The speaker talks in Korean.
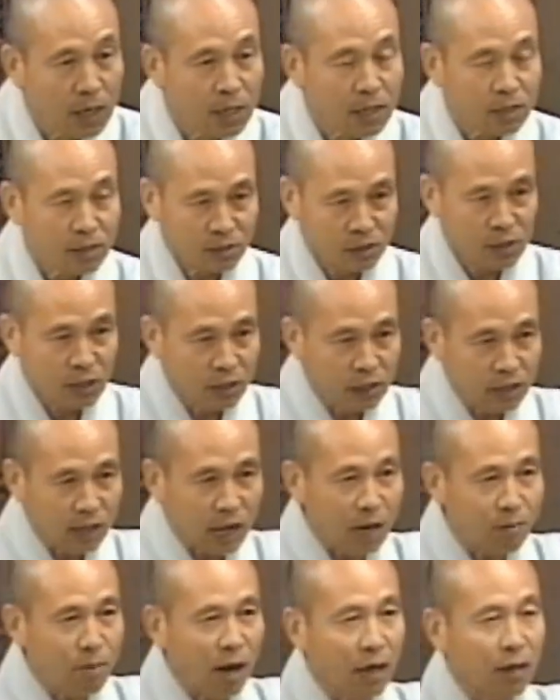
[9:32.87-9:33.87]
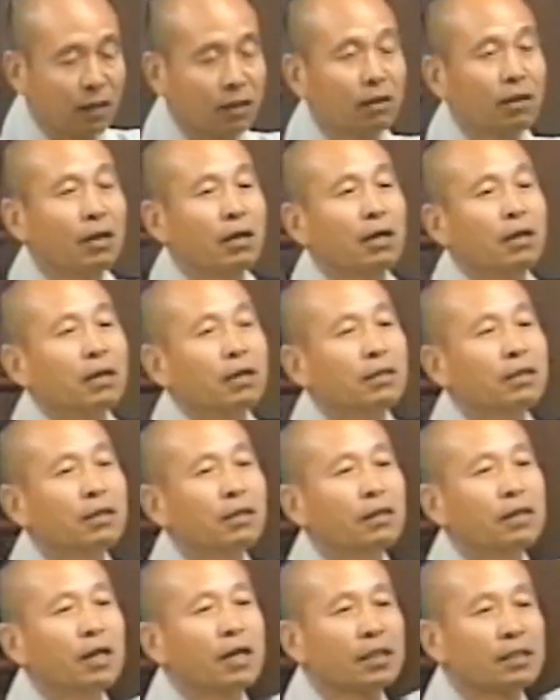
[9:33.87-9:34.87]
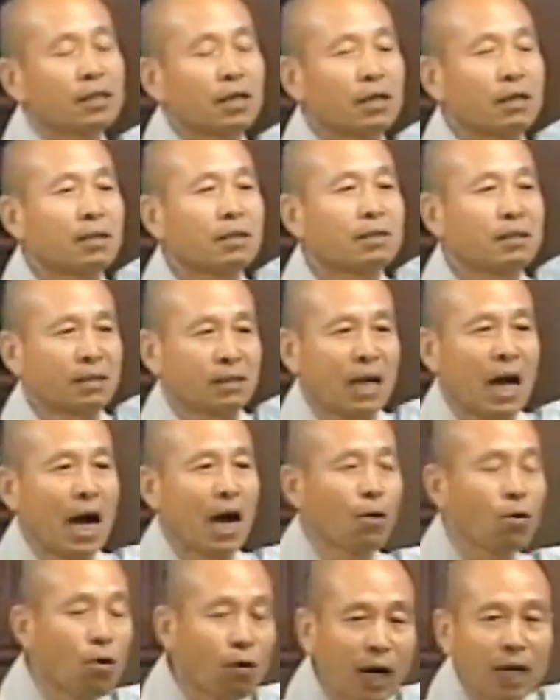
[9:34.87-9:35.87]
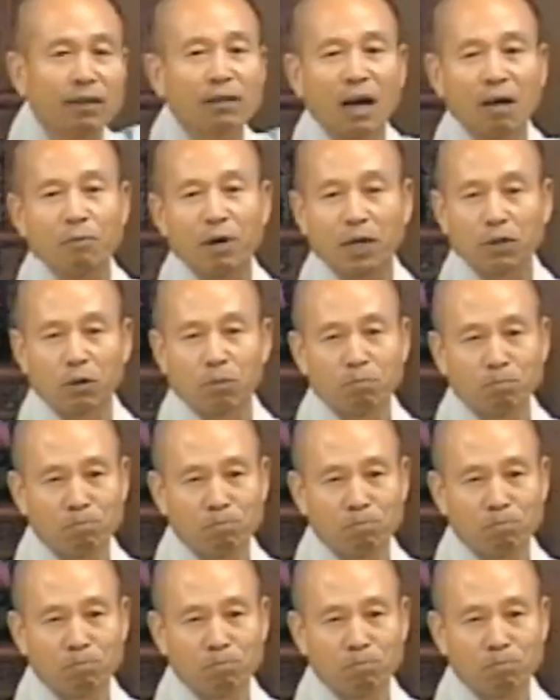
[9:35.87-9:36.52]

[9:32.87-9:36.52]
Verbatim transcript: 승이란 말은 그것을 타고 간단 말이에요.